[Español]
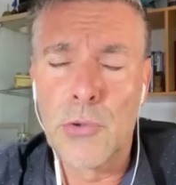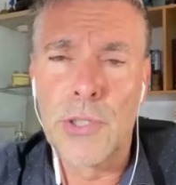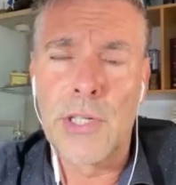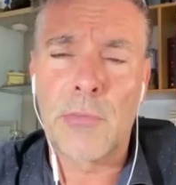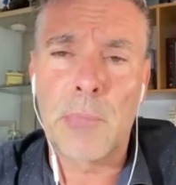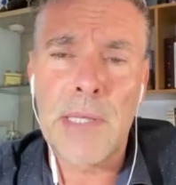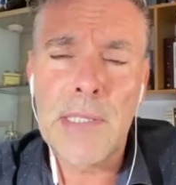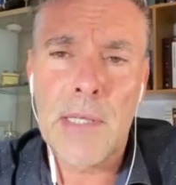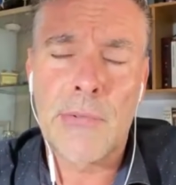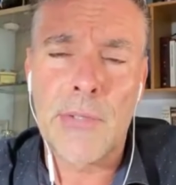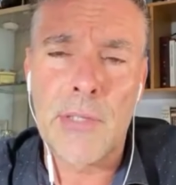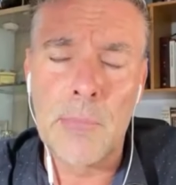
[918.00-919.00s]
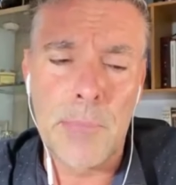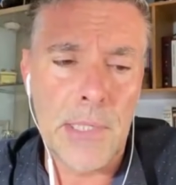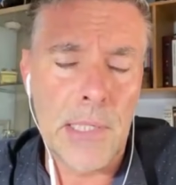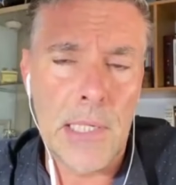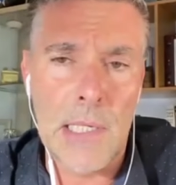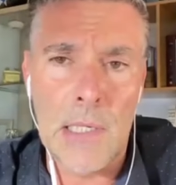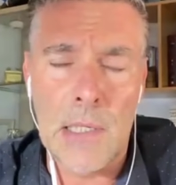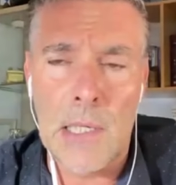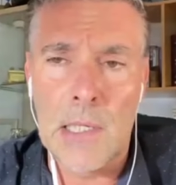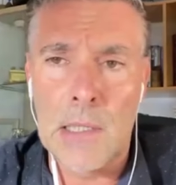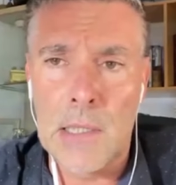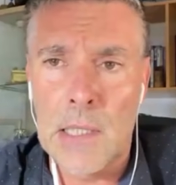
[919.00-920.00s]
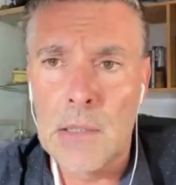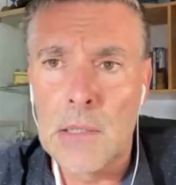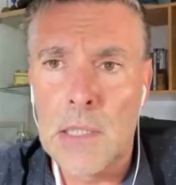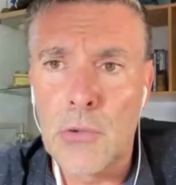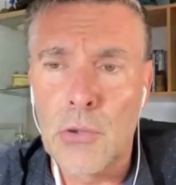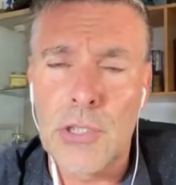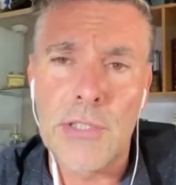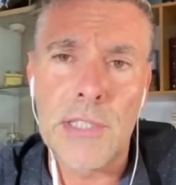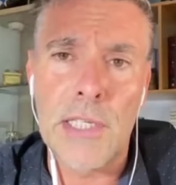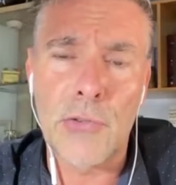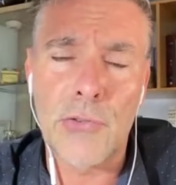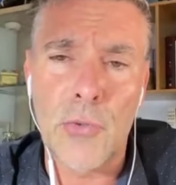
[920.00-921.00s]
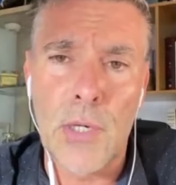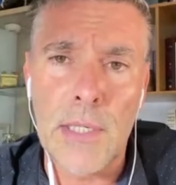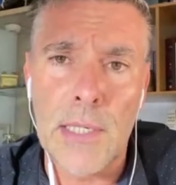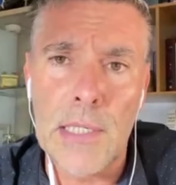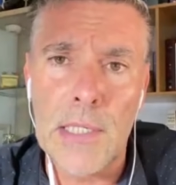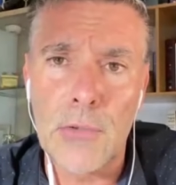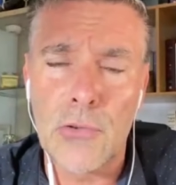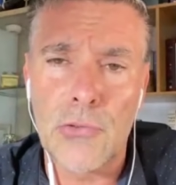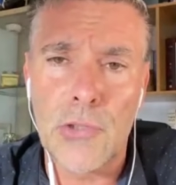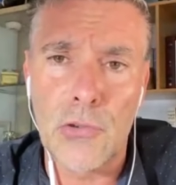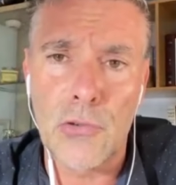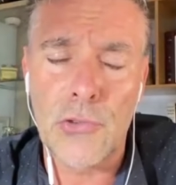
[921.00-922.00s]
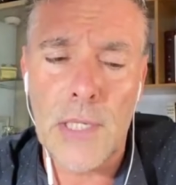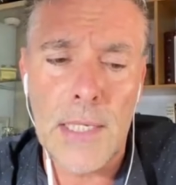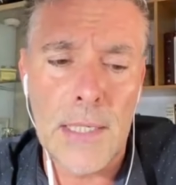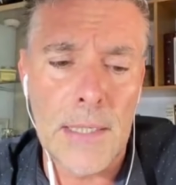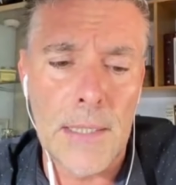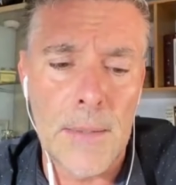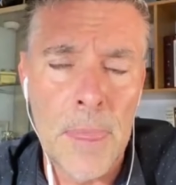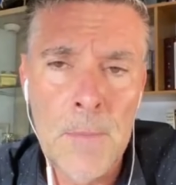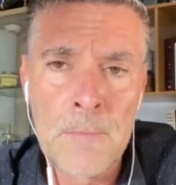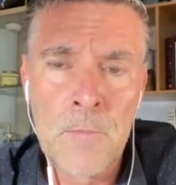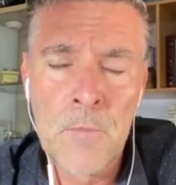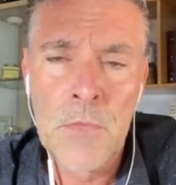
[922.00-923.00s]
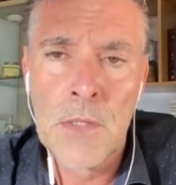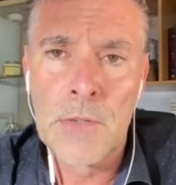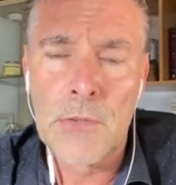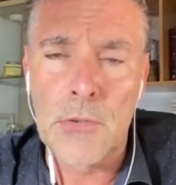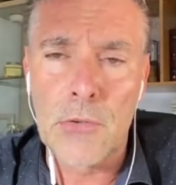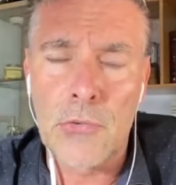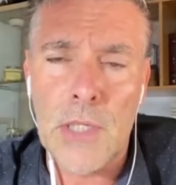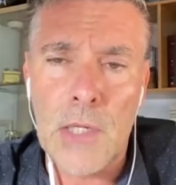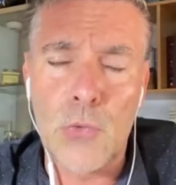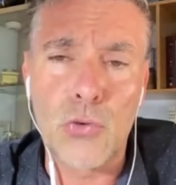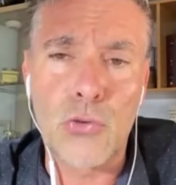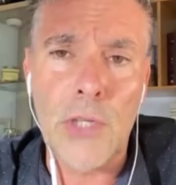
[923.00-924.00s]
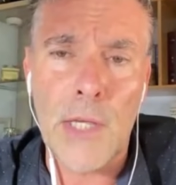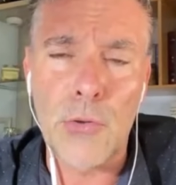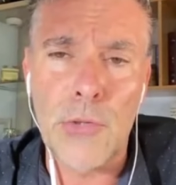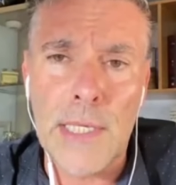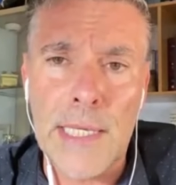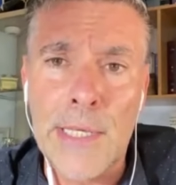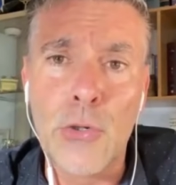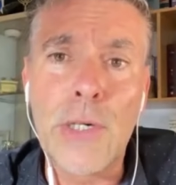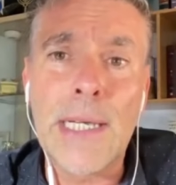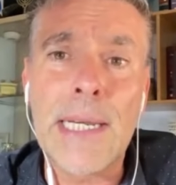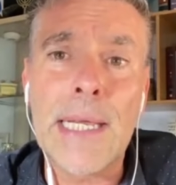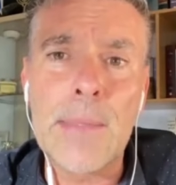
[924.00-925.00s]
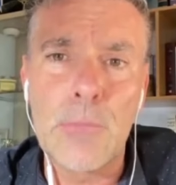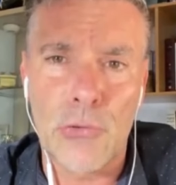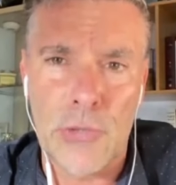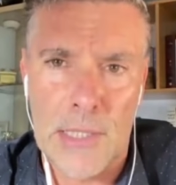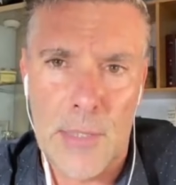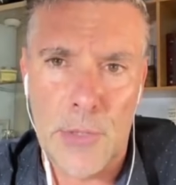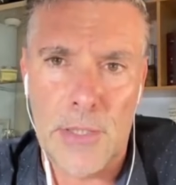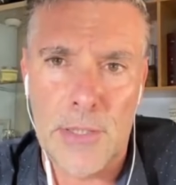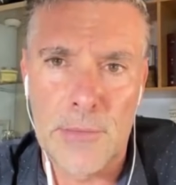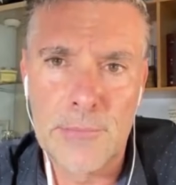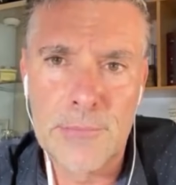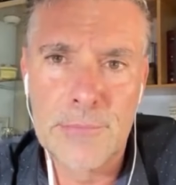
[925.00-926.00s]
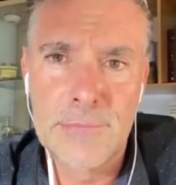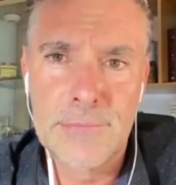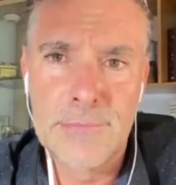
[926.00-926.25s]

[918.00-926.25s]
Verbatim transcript: Bueno, en España siempre a, los cristianos evangélicos se nos, ha, se nos ha acusado de que no creemos en la Virgen.